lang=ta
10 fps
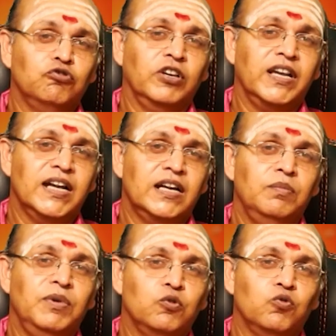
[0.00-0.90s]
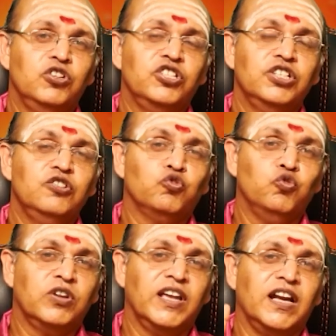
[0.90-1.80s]
முன்னுக்கே எழும்பி குளித்து
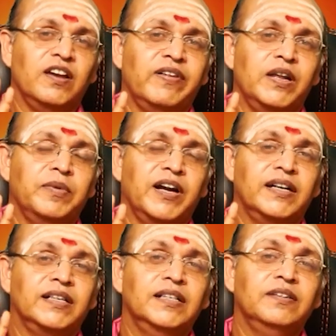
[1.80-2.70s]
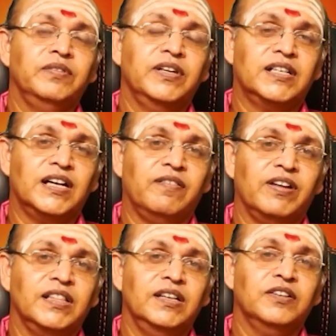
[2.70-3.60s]
சூரியனை வழிபாட்டு வீட்டில்
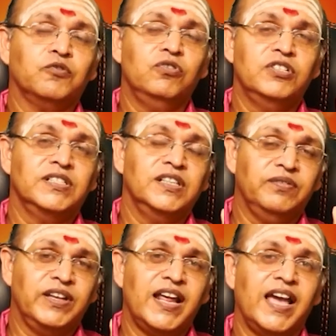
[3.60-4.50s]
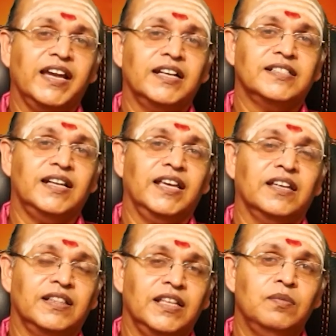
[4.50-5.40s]
வந்து குளித்து விநாயகர்
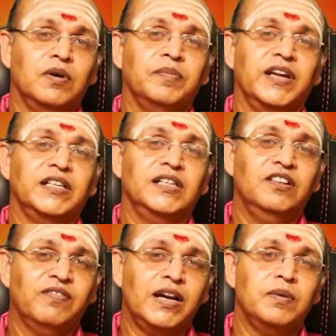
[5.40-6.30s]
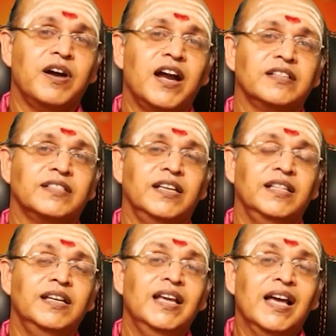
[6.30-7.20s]
சிலைக்கு தீபம் ஏற்றி வழிபாடு
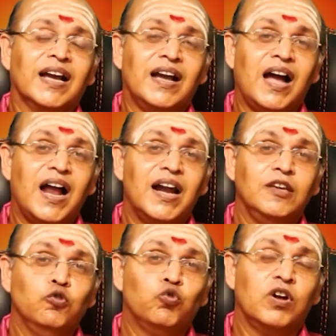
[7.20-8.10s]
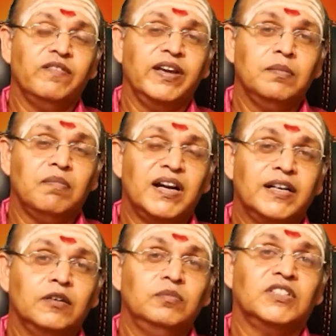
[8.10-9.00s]
செய்து காலை உணவை
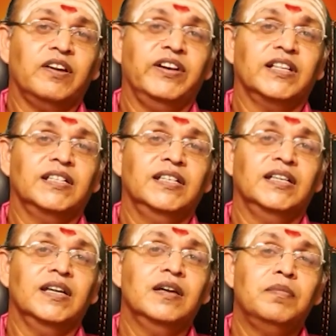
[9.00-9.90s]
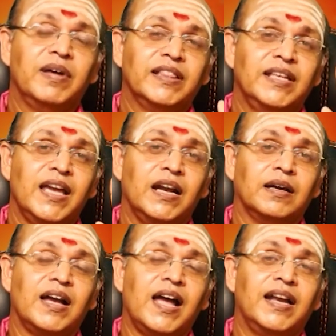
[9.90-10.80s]
மட்டும் தவிர்த்து
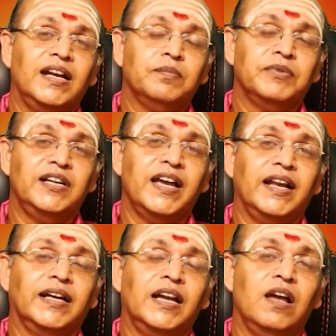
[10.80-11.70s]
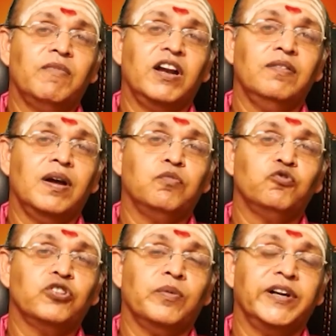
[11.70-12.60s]
மத்தியானம் காலையில் பிள்ளையாருக்கெல்லாம் வடிவாக
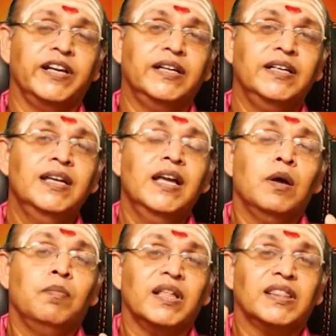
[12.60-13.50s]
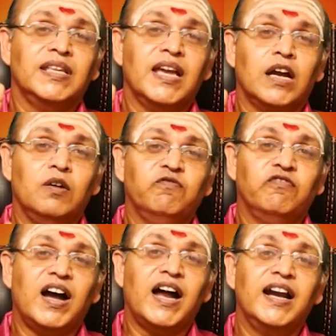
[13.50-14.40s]
பூசை பண்ணிவிட்டு மத்தியானம்
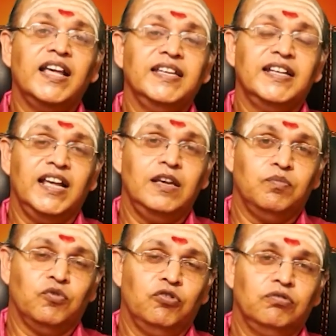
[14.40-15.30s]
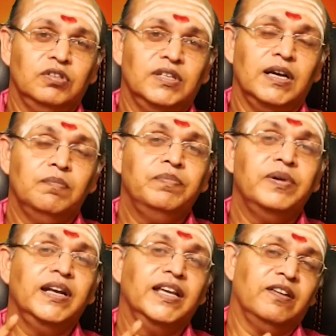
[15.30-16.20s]
வாழை இலை போட்டு
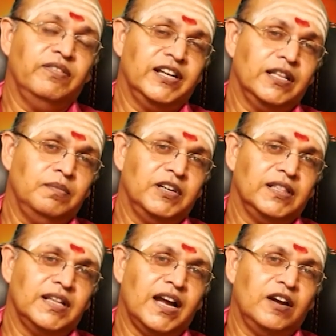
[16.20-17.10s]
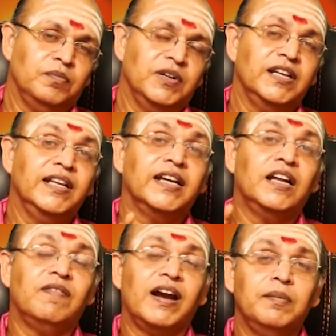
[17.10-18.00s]
எப்போ நீங்கள் விரதம் இருந்தாலும்
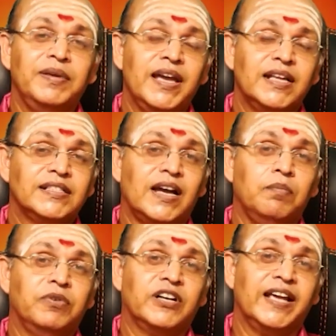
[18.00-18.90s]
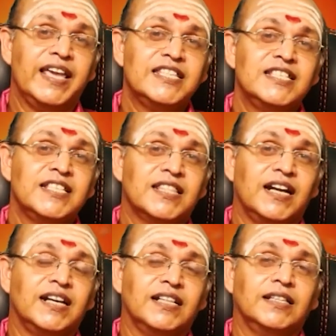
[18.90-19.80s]
நீங்கள் வளமையாக சாப்பிட்ற எச்சி
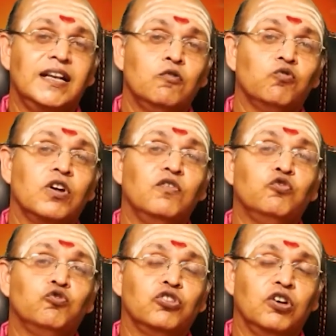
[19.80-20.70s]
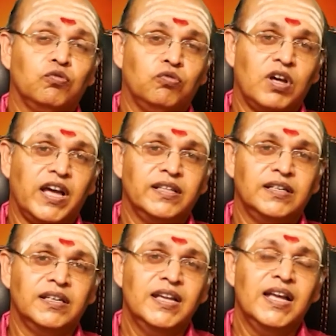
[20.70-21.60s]
தட்டத்தில் உணவு
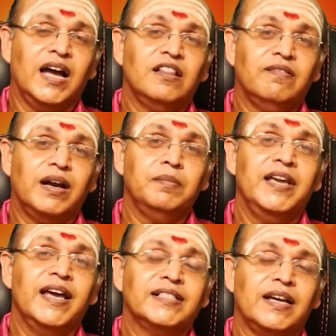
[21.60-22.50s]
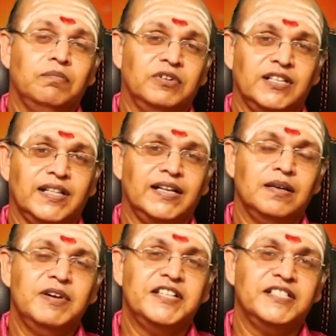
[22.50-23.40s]
உண்ணக்கூடாது அது வளமையாக சாப்பிட்ற
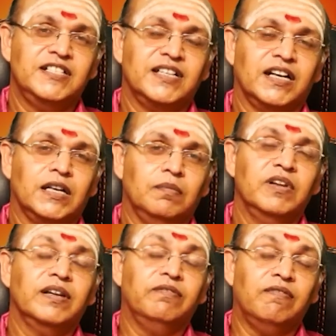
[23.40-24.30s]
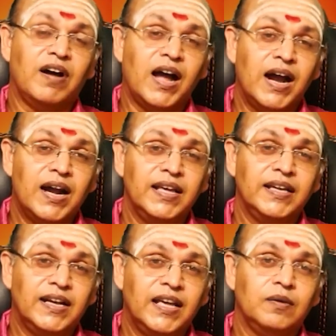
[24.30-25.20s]
தட்டம் எச்சில் தட்டம் வாழை
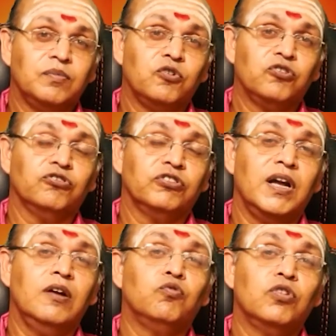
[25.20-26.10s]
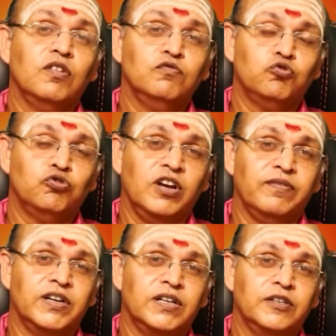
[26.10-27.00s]
இலை போட்டுத்தான் உணவு உண்ண
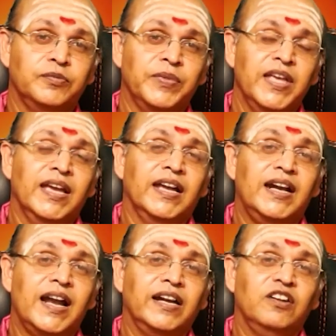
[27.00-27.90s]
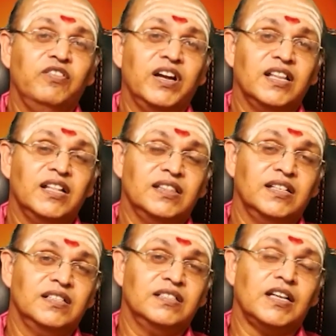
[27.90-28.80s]
வேண்டும் இல்லாட்டி
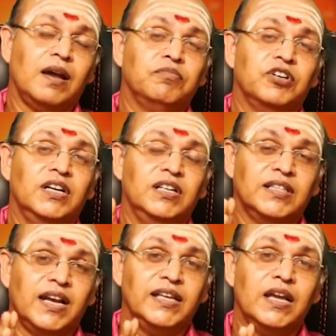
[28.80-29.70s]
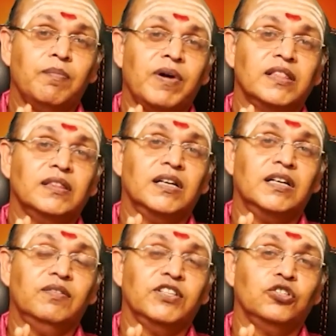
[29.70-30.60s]
விரதத்துக்கு சாப்பிடண்டு தனியாக
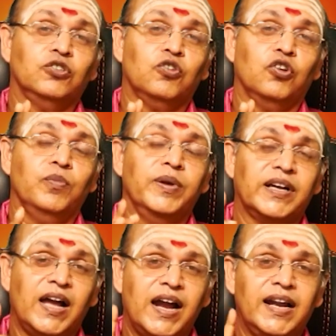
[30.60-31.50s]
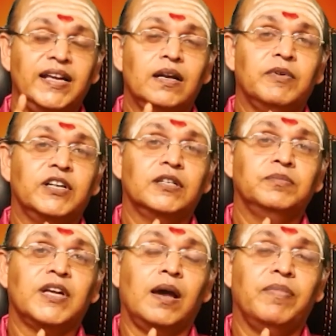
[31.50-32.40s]
பாத்திரங்கள் வச்சுருக்கணும் காலையில்
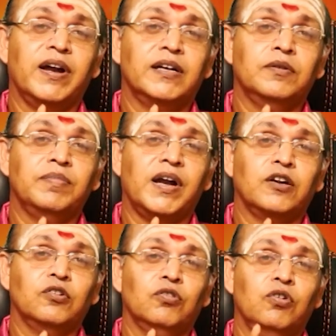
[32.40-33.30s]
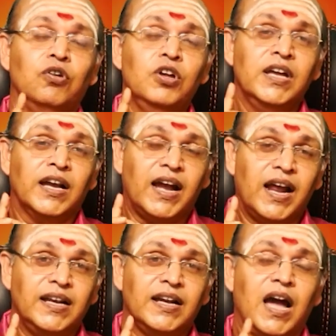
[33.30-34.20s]
மற்றும் சாப்பாடை நிப்பாட்டுங்கோ
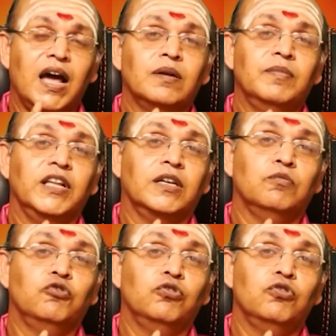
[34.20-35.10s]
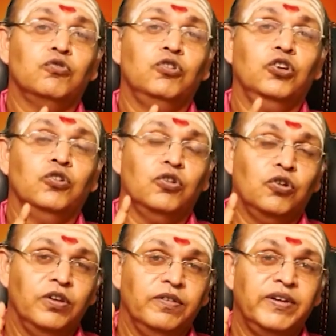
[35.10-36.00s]
காலையில் ஆறு மணிக்கு முன்னுக்கு
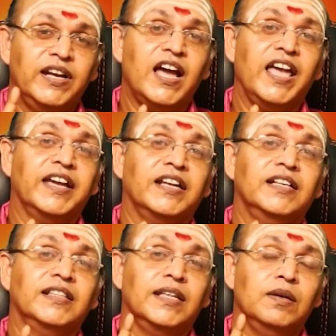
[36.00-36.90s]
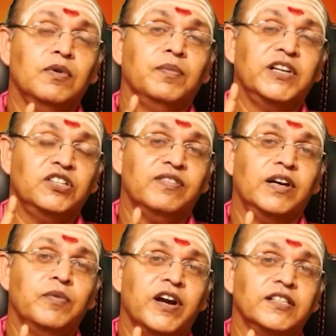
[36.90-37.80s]
குளியுங்கோ விநாயகருக்கு தீபம் ஏற்றி
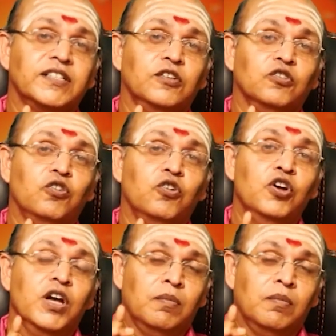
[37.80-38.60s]
வழிபாடு செய்யுங்கோ